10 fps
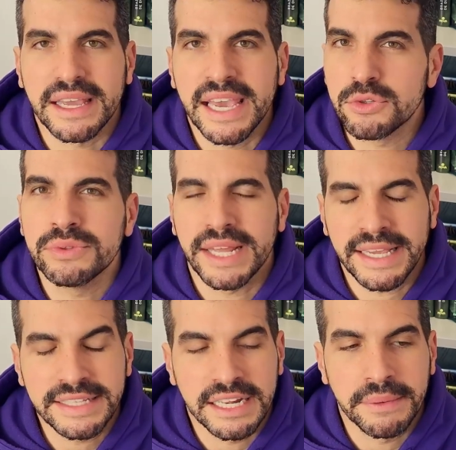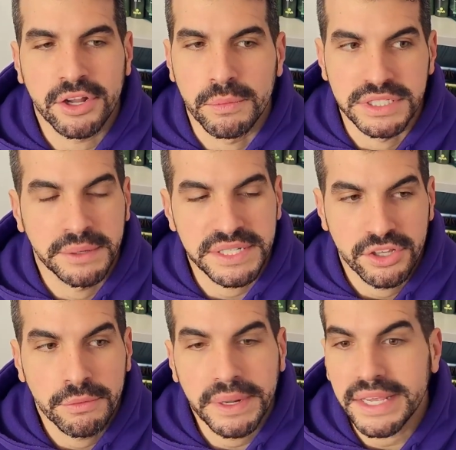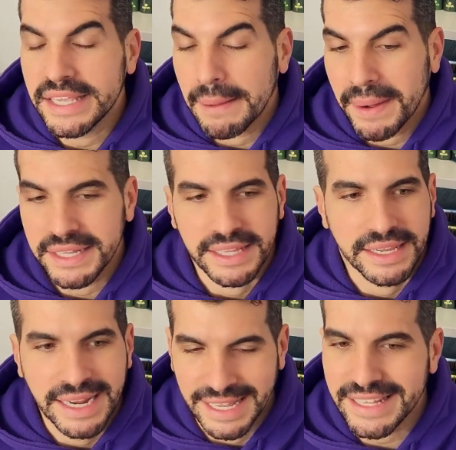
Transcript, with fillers: Es un deleite el ver cómo escribe este hombre y aparte, en la